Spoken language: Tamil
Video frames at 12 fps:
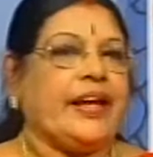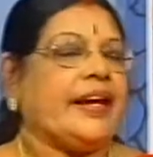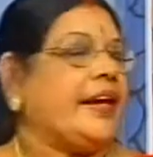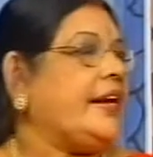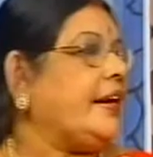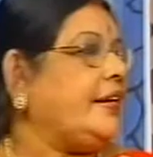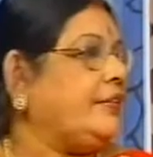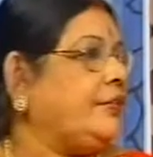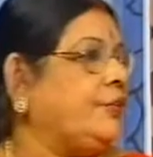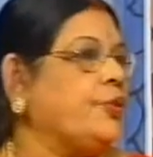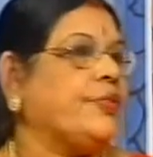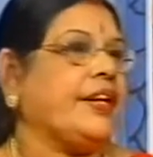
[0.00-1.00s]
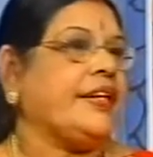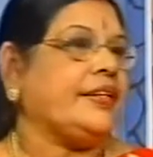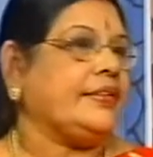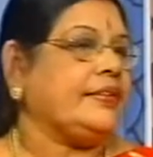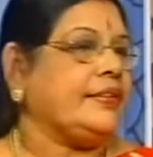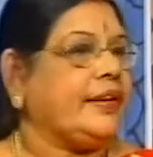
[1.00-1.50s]
அவனுடைய கையாள்
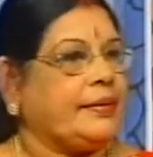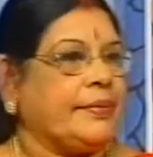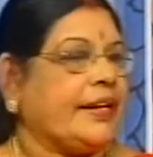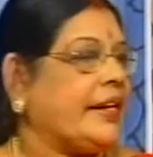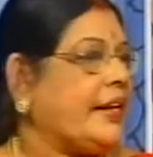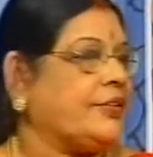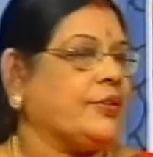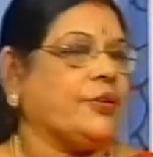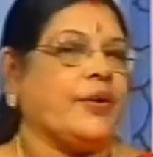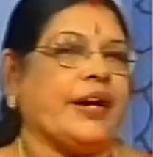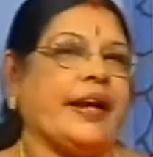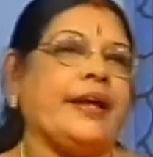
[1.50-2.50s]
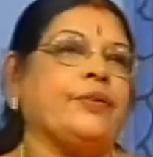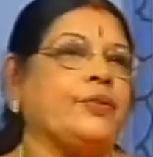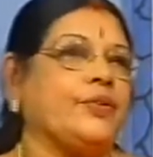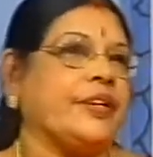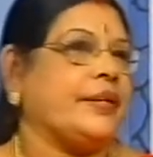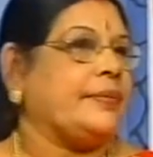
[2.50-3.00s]
நூவன் அந்த மாதிரிலாம் சொல்லுவாங்க
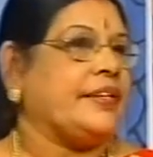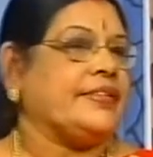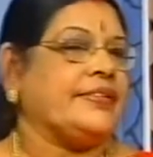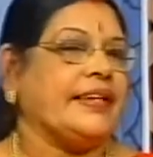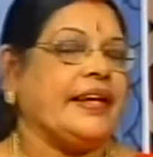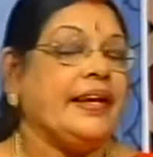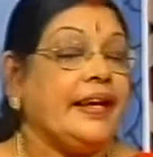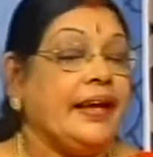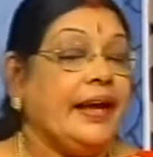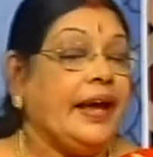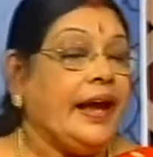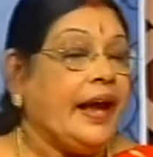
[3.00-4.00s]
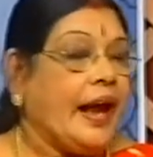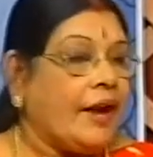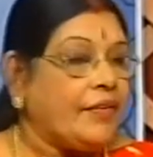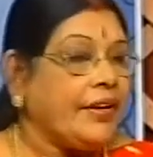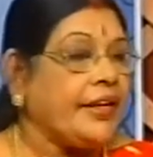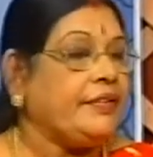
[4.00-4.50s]
குழுவன் அப்படின்னு சொல்லி
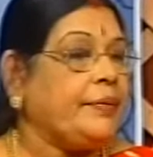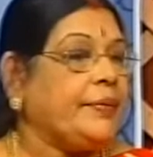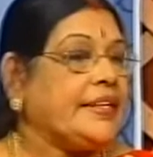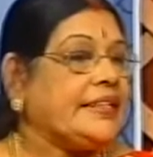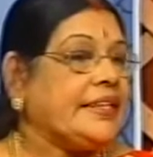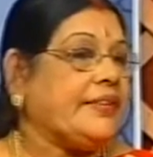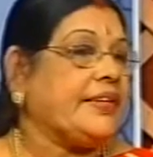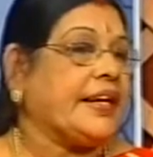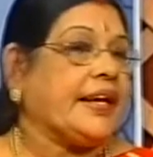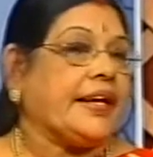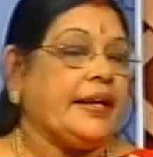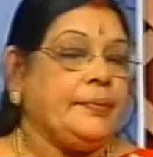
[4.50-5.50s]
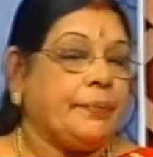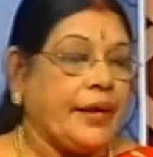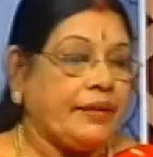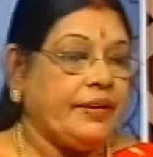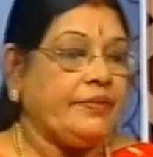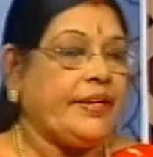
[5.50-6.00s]
அவங்க ரெண்டு பேரும் பேசிகிட்டே வர்றாங்க
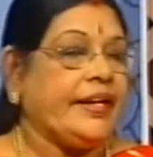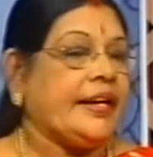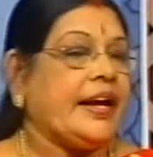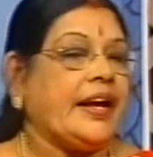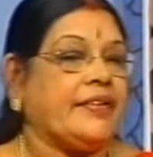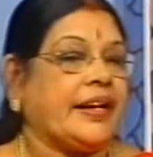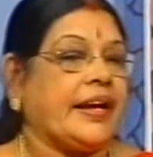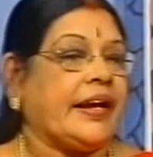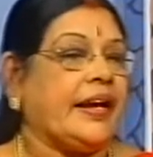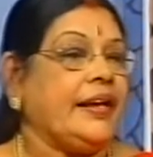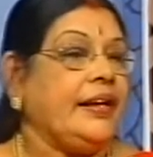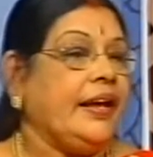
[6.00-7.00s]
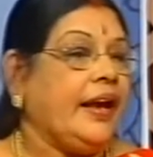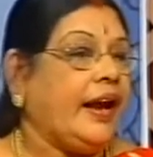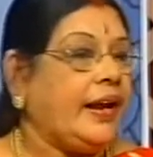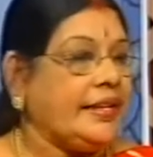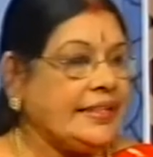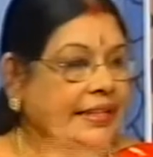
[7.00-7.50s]
பறவை வேட்டைக்காக வர்றாங்க
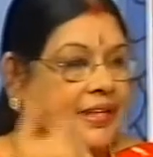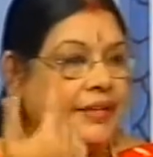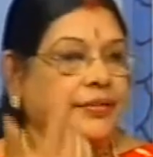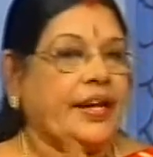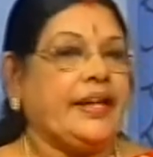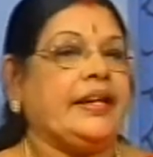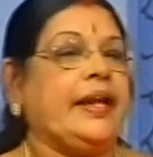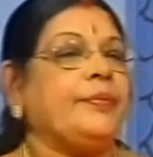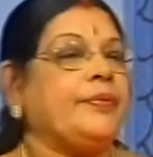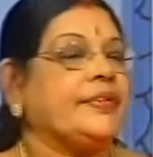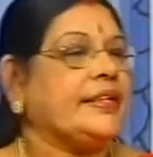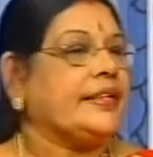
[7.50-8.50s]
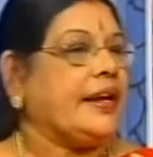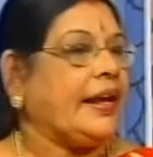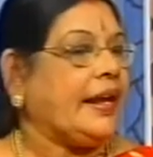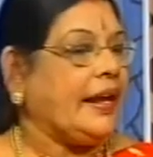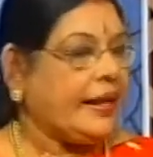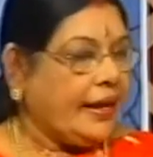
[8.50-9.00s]
ஆனால் சிங்கியினுடைய நினைப்பு
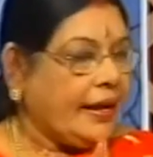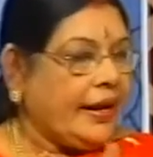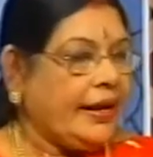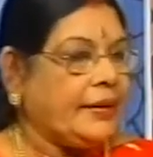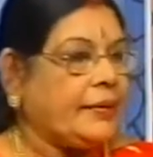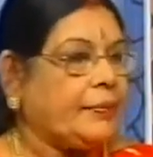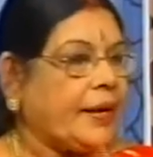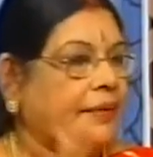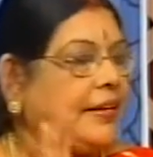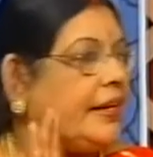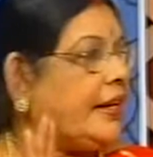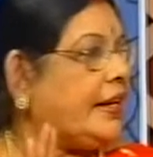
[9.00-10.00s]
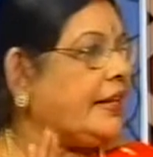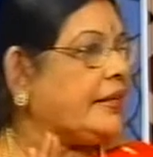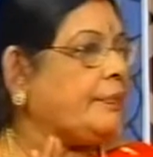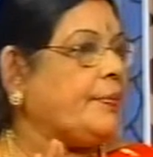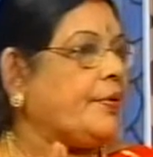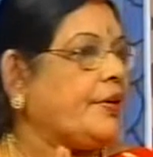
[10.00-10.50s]
வந்ததுனால அந்த பறவைகள்
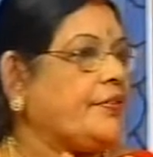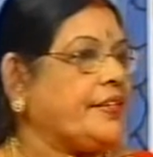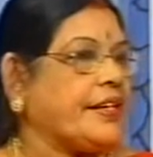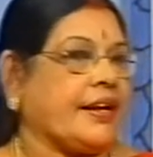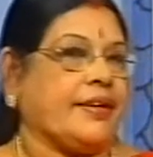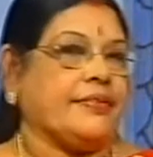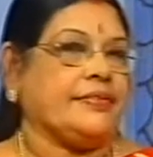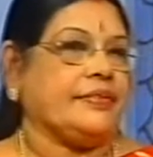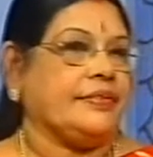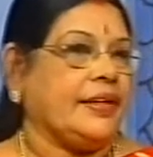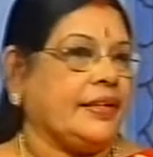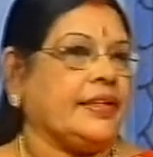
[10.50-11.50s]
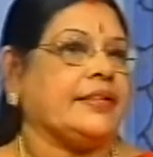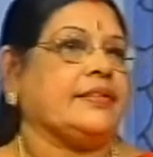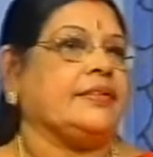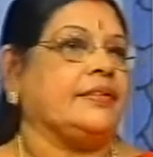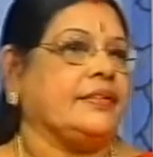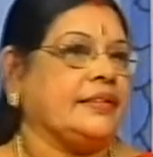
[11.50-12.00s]
எல்லாம் தப்பி போக விட்டுறான் அந்த
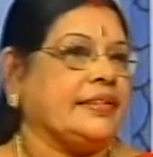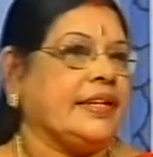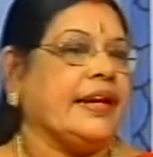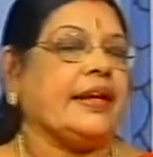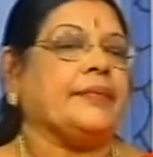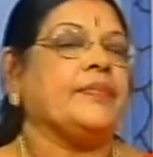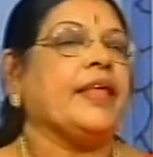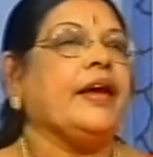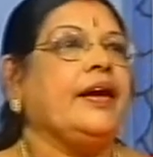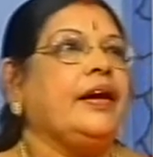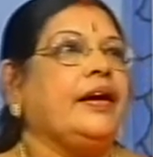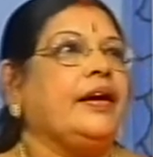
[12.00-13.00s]
சிங்கன்